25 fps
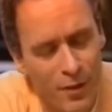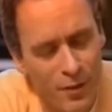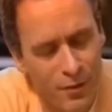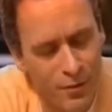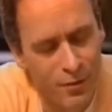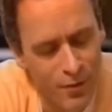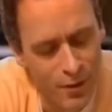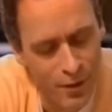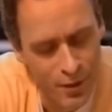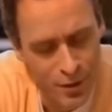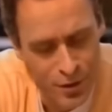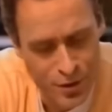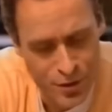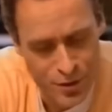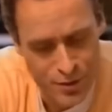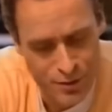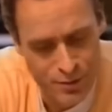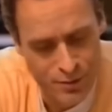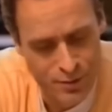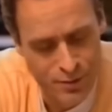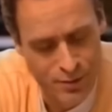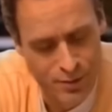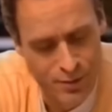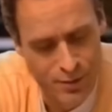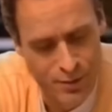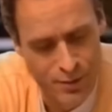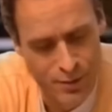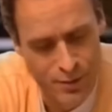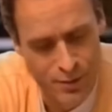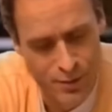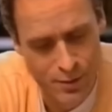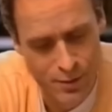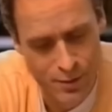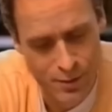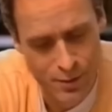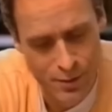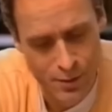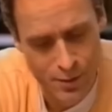to uczucie, kiedy
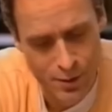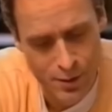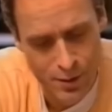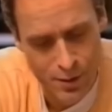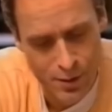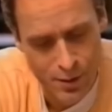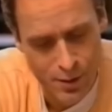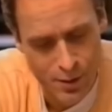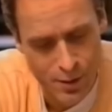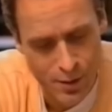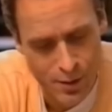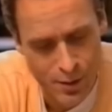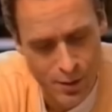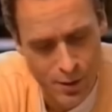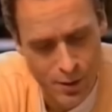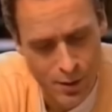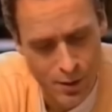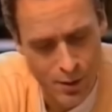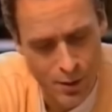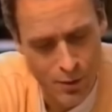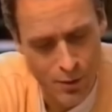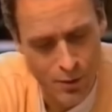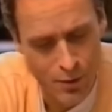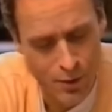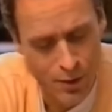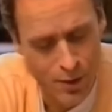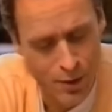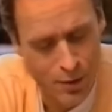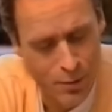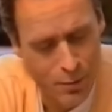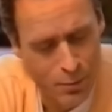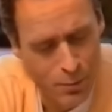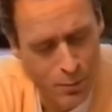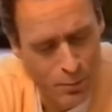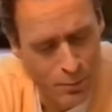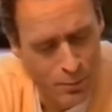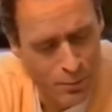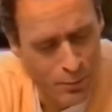dochodzi się do tego
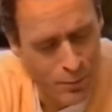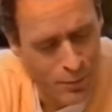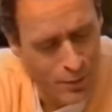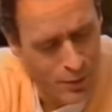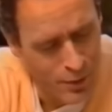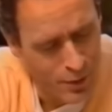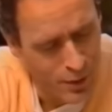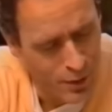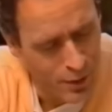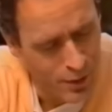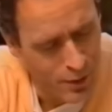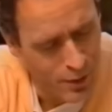punktu.